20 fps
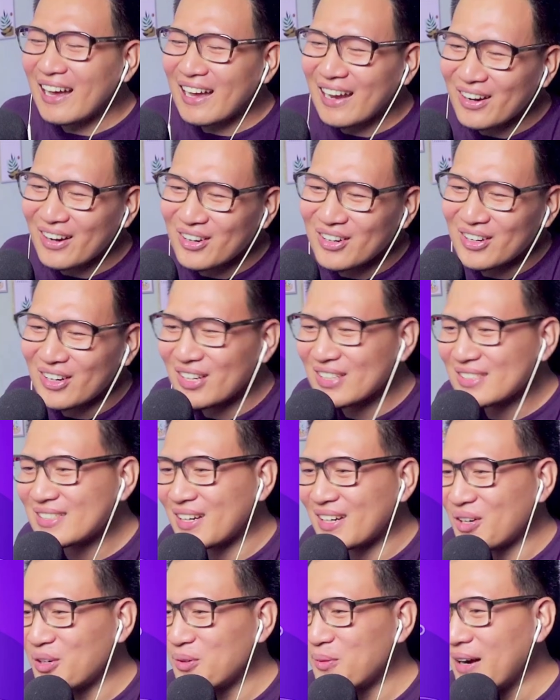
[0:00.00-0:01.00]
Aduh,
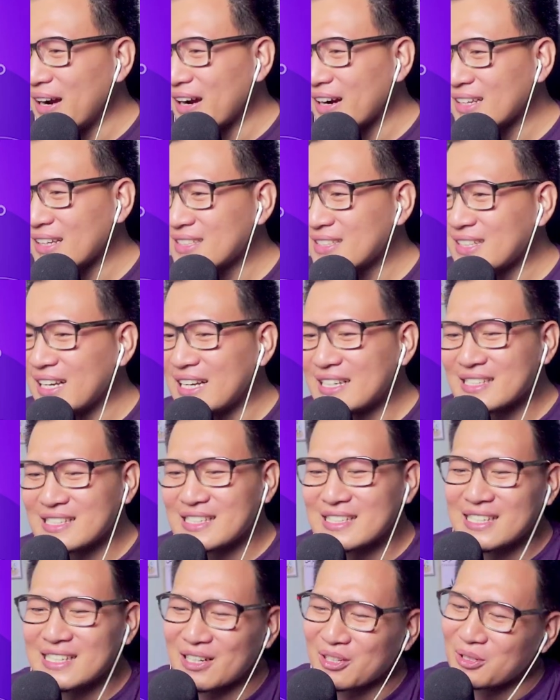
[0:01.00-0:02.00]
seru banget sih
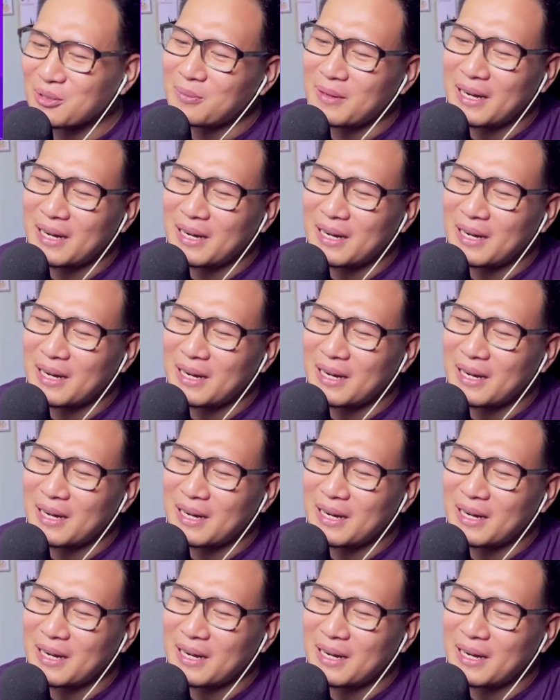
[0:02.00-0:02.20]
asli seru